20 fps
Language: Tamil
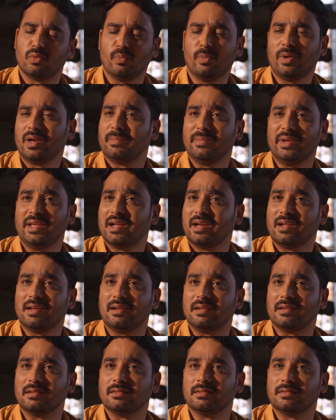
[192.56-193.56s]
ரொம்ப
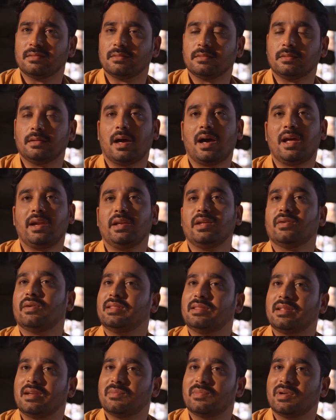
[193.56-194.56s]
நம்பிக்கையான ஆளு
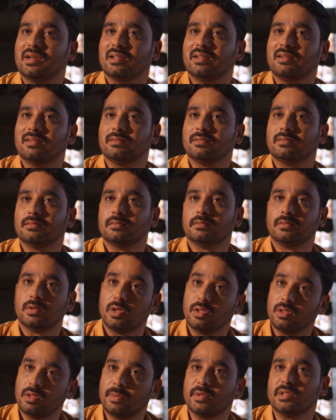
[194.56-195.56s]
யார்கிட்டயும் வாய திறக்க மாட்டாரு
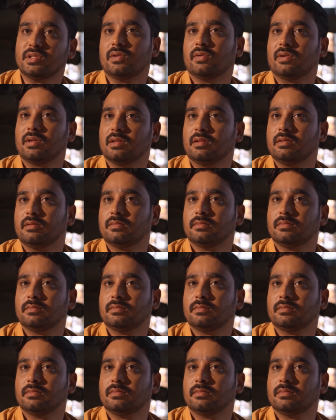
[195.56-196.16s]
எந்த பிரச்சனையும்